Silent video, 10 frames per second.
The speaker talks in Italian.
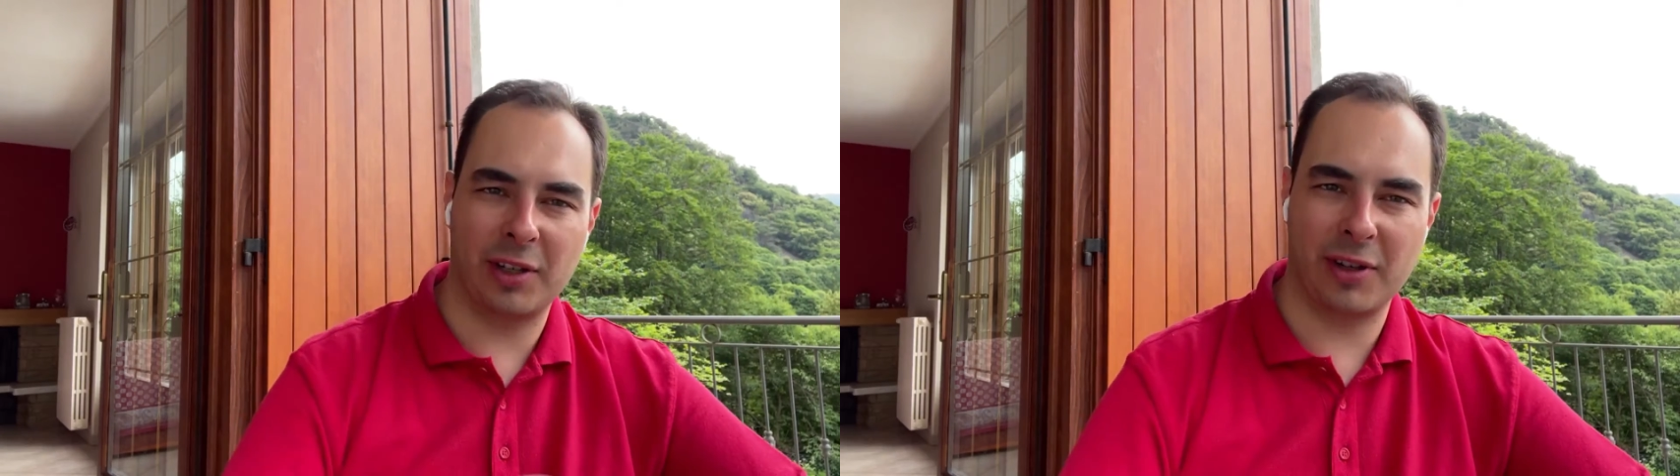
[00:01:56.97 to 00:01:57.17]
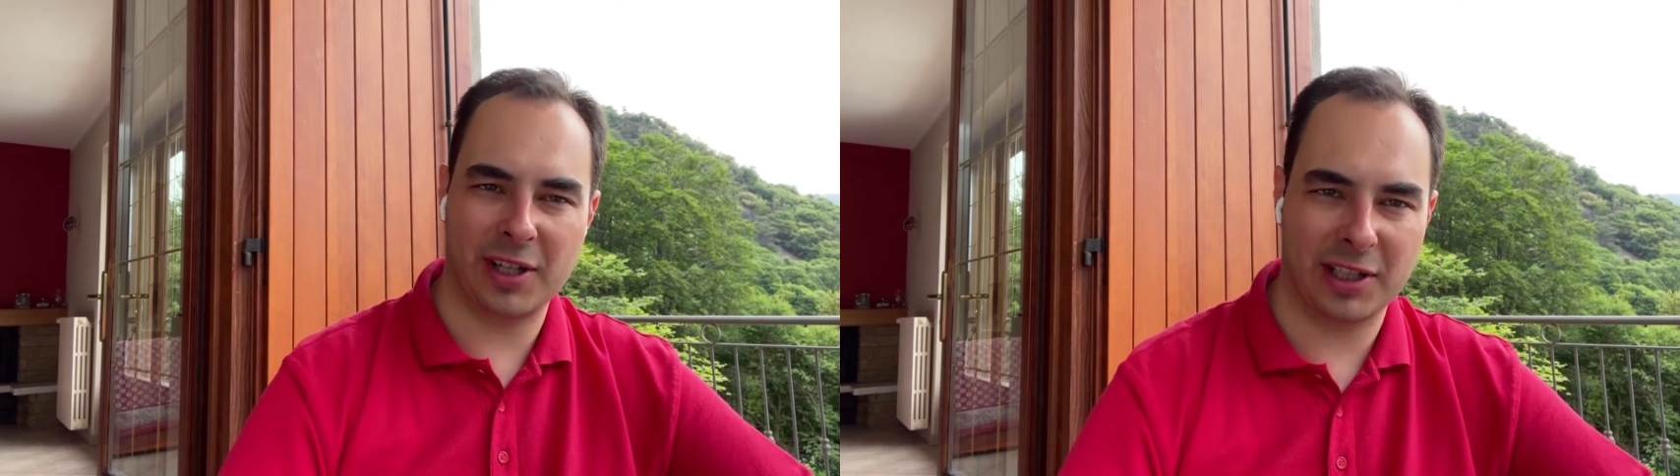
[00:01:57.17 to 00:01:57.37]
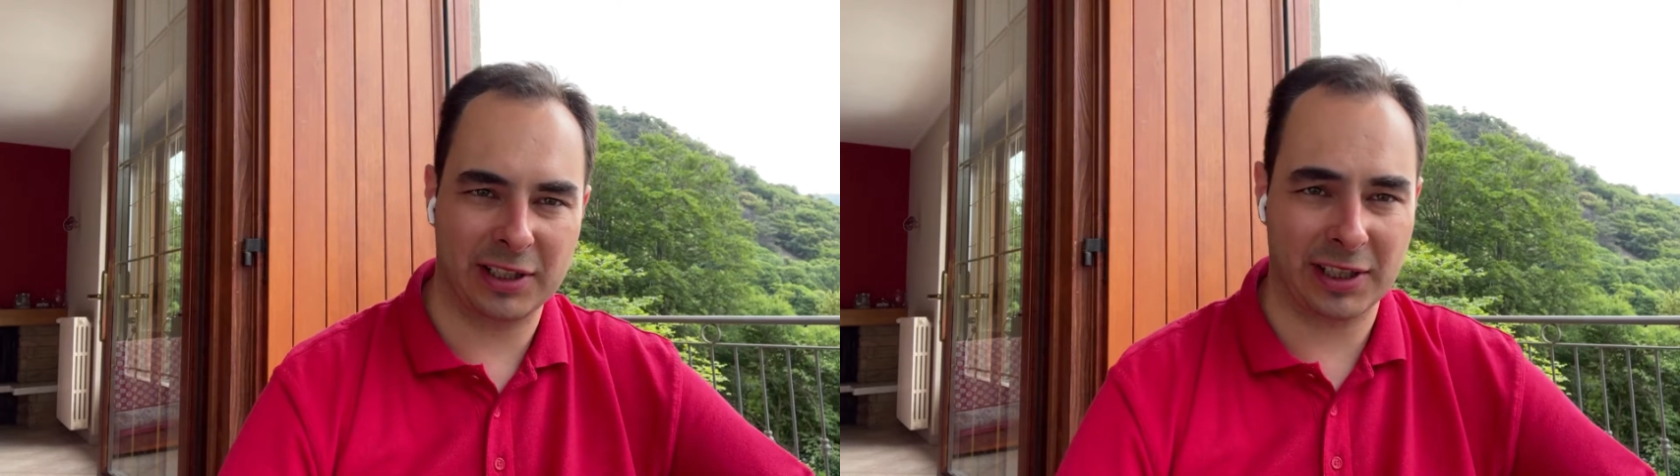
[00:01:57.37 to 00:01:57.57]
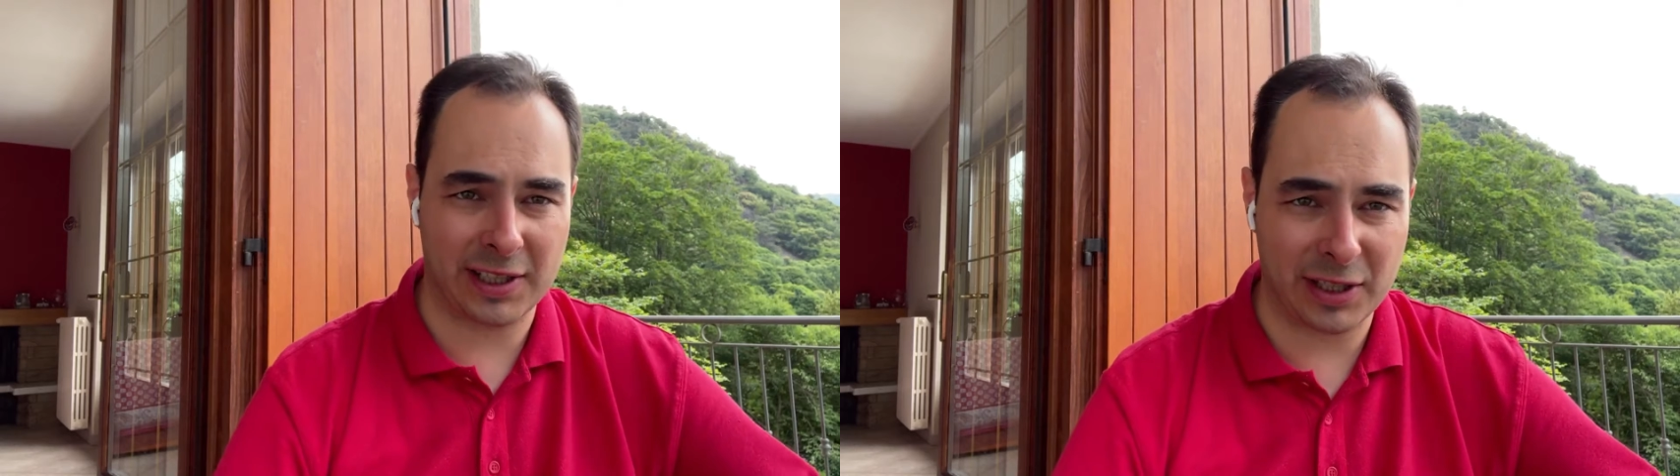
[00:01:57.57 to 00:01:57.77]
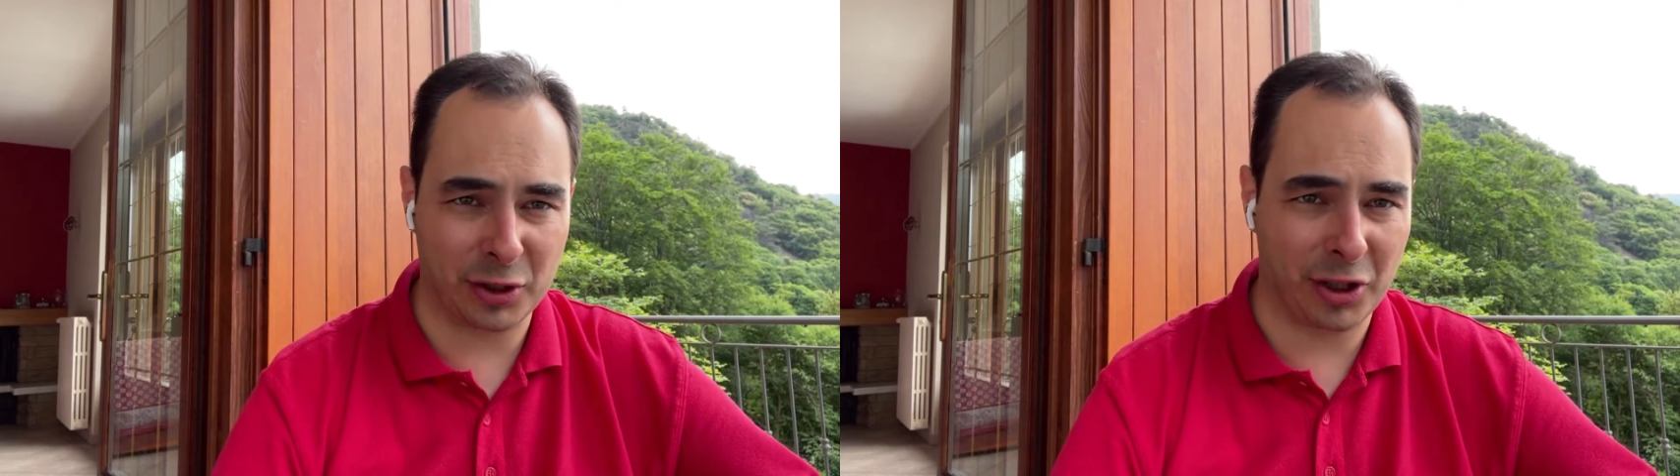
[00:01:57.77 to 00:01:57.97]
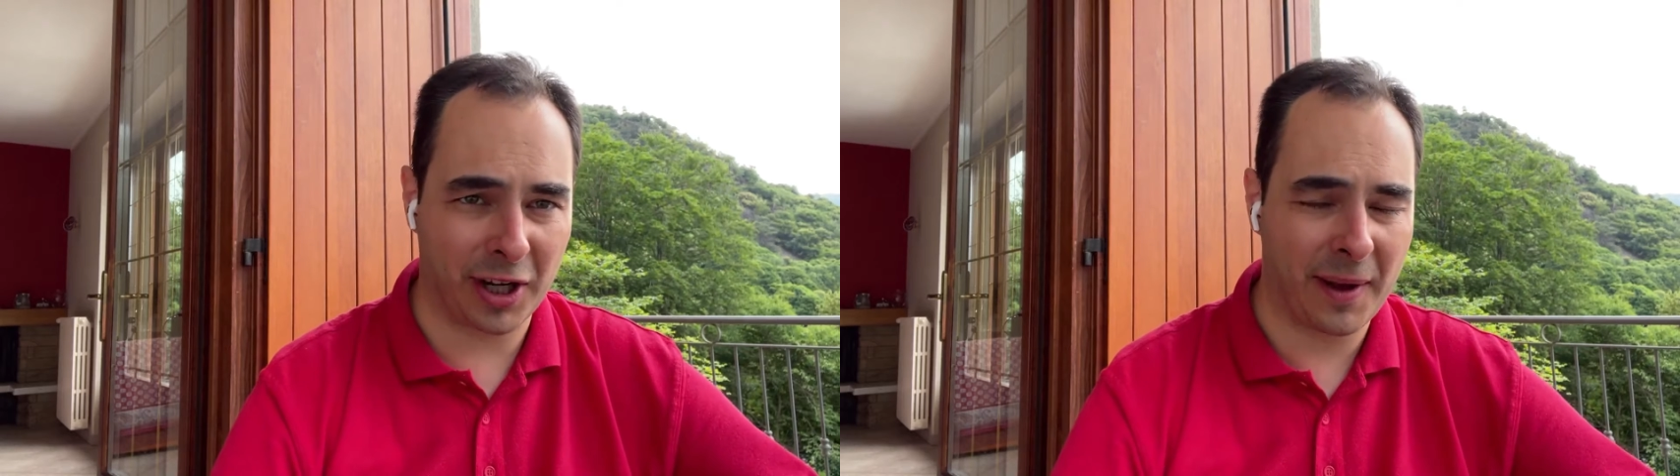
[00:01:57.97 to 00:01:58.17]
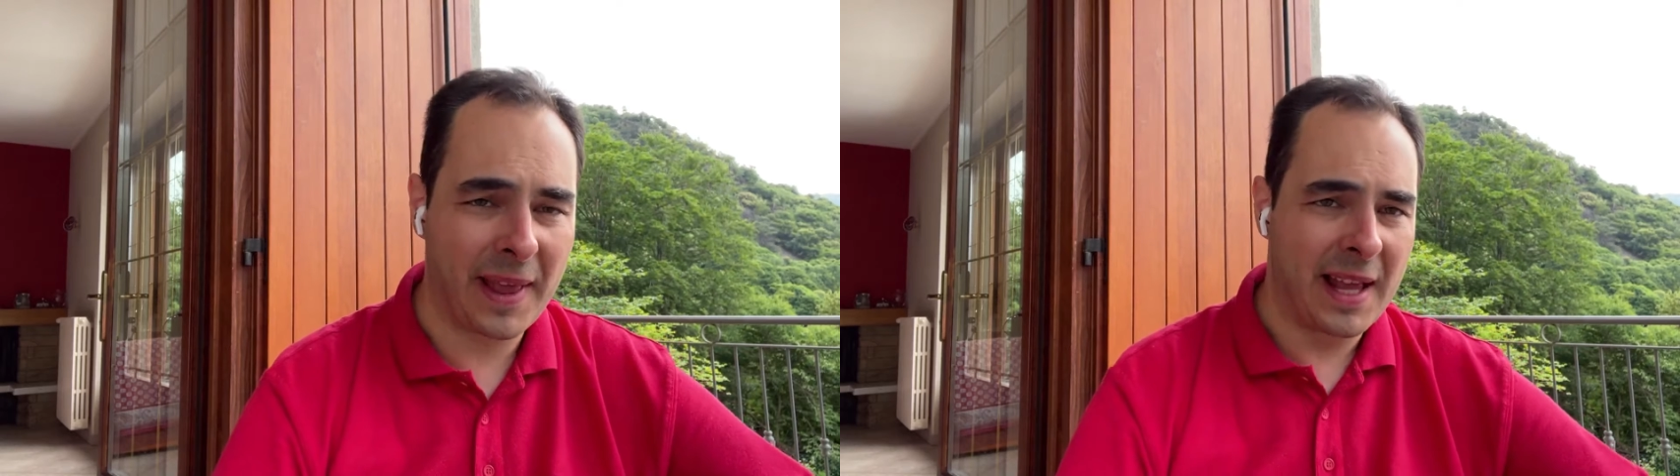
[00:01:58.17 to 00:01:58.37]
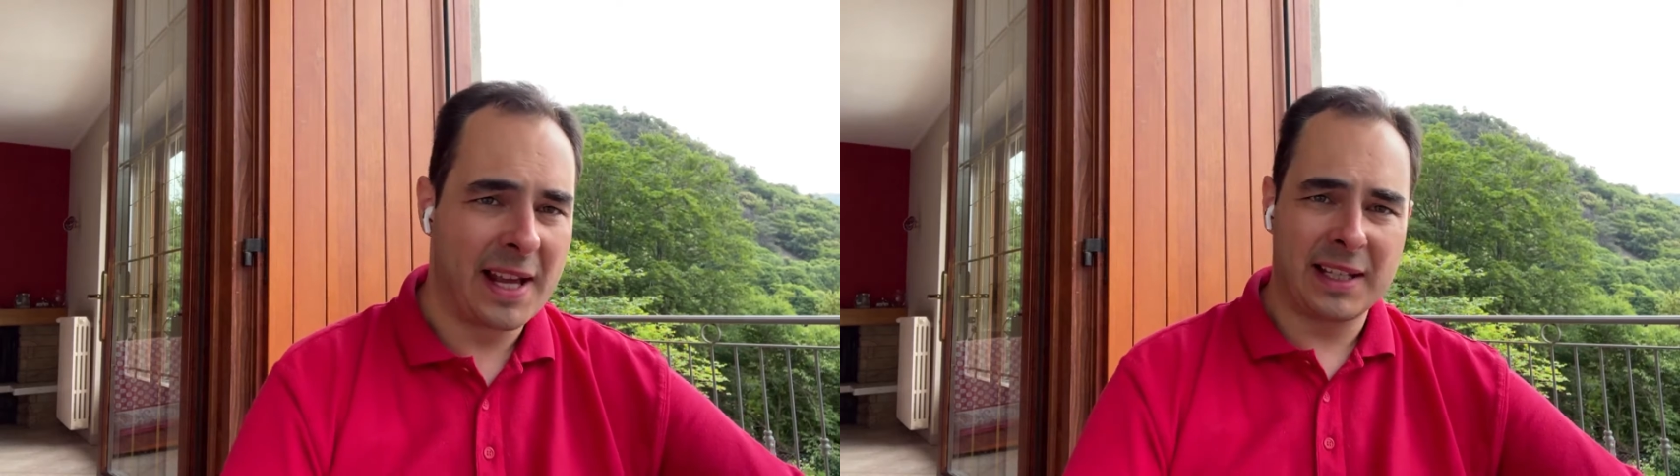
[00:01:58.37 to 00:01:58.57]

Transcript: questa attrazione